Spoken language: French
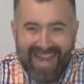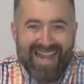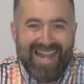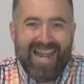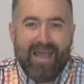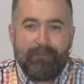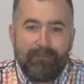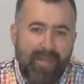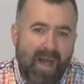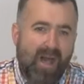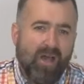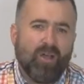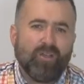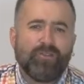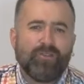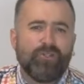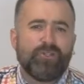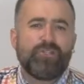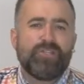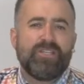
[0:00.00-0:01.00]
La mort
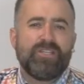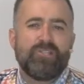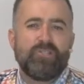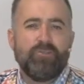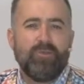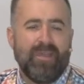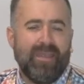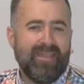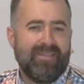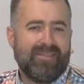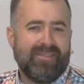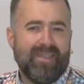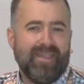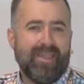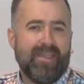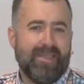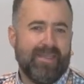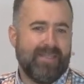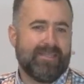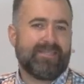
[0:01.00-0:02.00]
de Jésus était
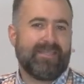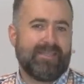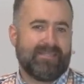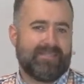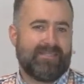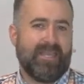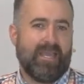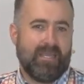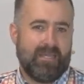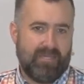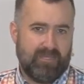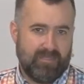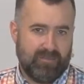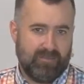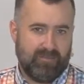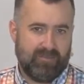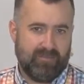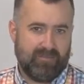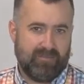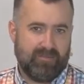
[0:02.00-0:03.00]
essentielle.
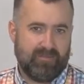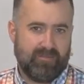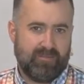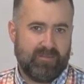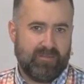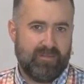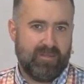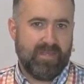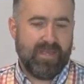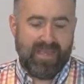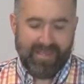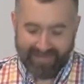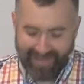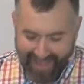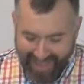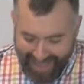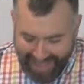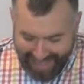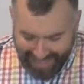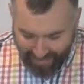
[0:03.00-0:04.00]

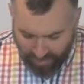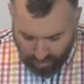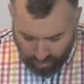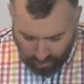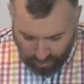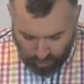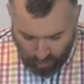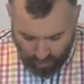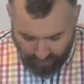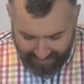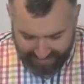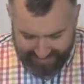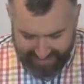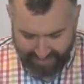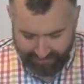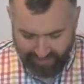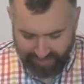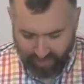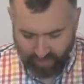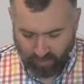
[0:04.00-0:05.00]
Dans Acte 2,
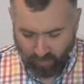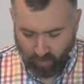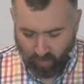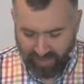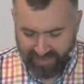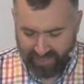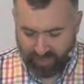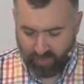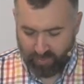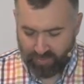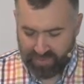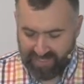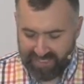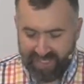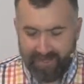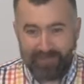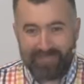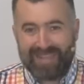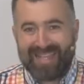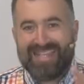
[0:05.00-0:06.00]
verset 23, ça nous
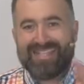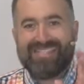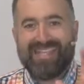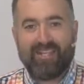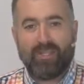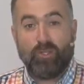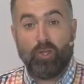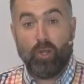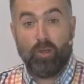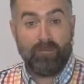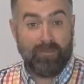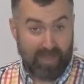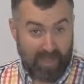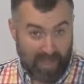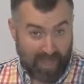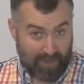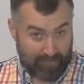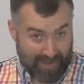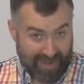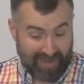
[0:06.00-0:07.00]
dit, cet homme,
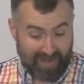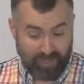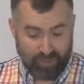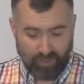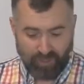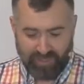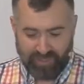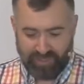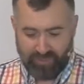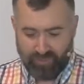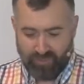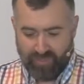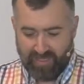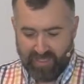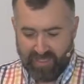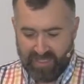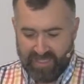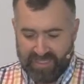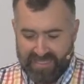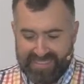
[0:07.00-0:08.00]
en parlant de Jésus,
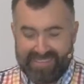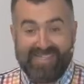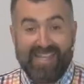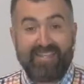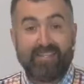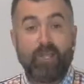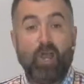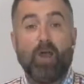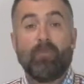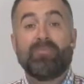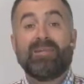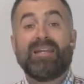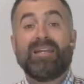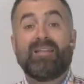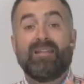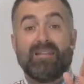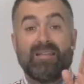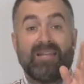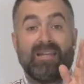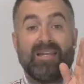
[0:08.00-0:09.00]
cet homme
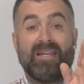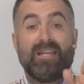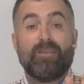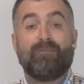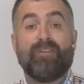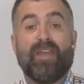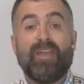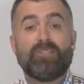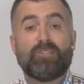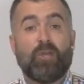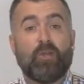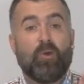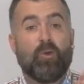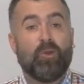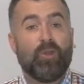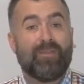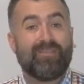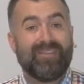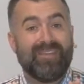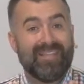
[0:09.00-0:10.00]
livré selon
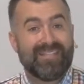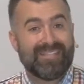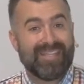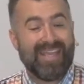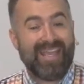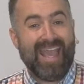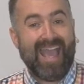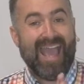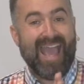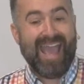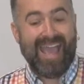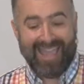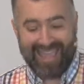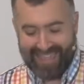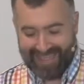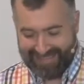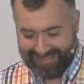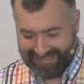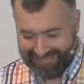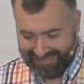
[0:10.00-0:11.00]
le dessein
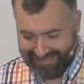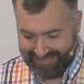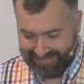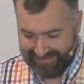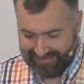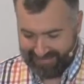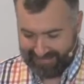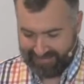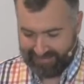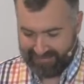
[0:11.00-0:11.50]
arrêté,